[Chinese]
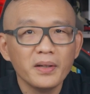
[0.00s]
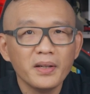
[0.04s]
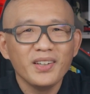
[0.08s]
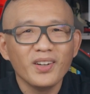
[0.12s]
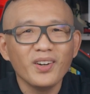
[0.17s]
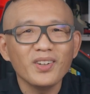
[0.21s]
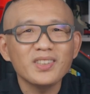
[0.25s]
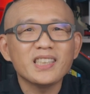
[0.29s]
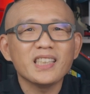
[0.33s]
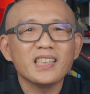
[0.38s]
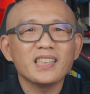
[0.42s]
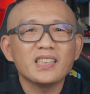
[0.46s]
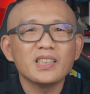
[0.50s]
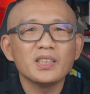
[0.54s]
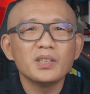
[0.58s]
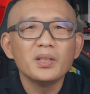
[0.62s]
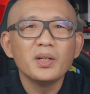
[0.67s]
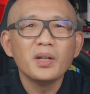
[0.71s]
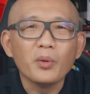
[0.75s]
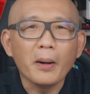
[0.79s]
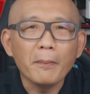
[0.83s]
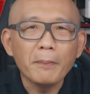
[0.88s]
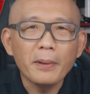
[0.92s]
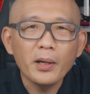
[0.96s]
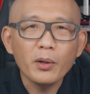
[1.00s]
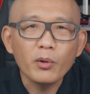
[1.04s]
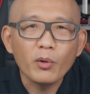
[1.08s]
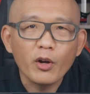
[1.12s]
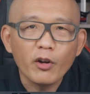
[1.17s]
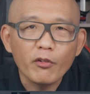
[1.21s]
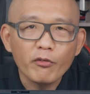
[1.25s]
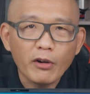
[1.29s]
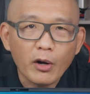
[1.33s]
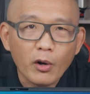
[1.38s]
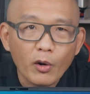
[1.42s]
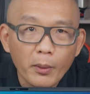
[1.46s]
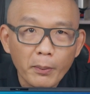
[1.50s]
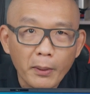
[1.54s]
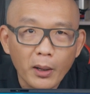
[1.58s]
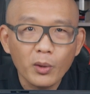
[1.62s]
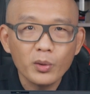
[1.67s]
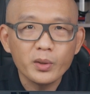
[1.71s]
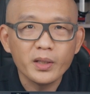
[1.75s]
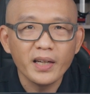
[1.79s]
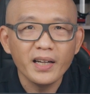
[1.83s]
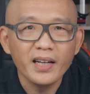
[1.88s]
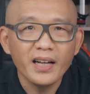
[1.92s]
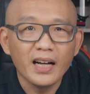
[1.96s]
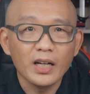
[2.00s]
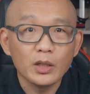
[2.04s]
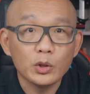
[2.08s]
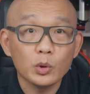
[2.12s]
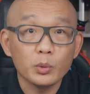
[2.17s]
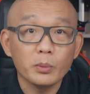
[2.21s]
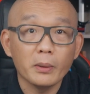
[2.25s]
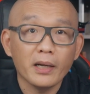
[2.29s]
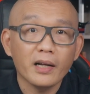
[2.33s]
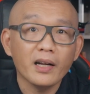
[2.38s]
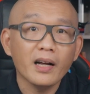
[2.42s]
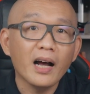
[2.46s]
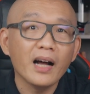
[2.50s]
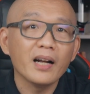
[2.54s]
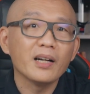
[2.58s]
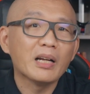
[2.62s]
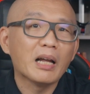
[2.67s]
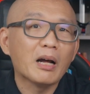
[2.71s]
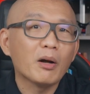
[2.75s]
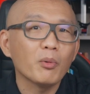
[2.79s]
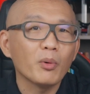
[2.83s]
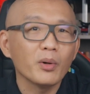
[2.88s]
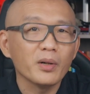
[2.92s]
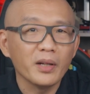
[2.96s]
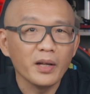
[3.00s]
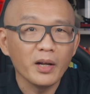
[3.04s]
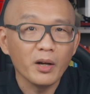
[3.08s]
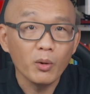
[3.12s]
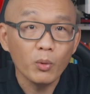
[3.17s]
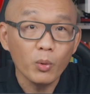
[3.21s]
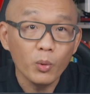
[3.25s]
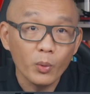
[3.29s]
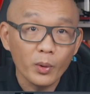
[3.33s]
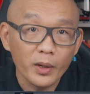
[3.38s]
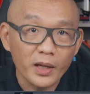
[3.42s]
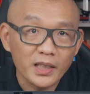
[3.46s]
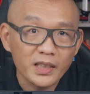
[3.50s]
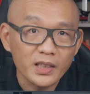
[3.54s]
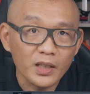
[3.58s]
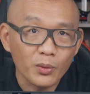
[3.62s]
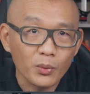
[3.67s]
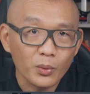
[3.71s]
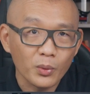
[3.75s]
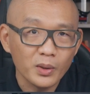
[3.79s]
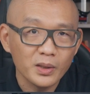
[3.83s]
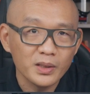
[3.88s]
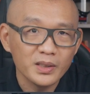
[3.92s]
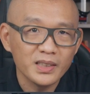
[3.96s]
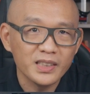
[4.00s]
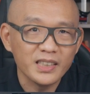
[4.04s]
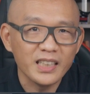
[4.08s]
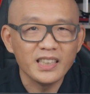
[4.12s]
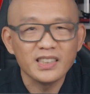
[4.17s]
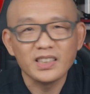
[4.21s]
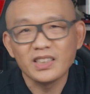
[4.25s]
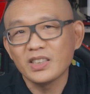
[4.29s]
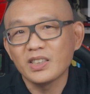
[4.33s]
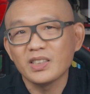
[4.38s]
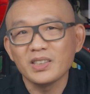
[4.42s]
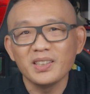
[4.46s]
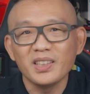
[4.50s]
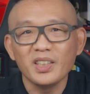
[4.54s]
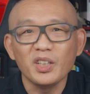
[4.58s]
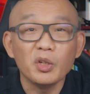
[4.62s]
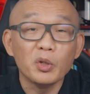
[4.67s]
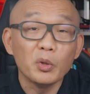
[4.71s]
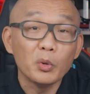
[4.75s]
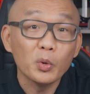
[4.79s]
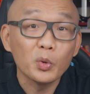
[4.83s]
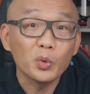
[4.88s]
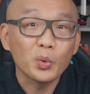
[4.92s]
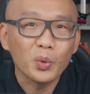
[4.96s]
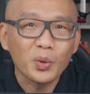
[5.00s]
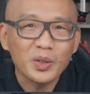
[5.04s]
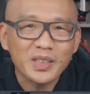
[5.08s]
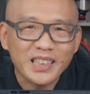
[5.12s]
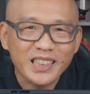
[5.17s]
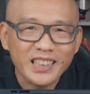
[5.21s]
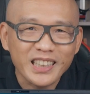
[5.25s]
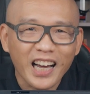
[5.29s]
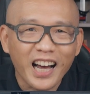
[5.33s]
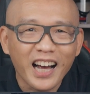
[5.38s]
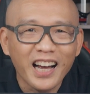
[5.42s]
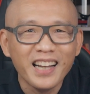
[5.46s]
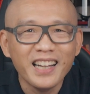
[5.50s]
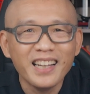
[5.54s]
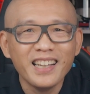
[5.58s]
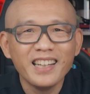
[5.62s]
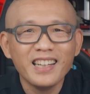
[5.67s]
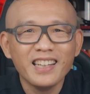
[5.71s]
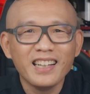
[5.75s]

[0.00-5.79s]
尤其是顽皮鬼防窥保护贴，还具备抗蓝光的一个护眼效果，简直是一鱼多吃啊！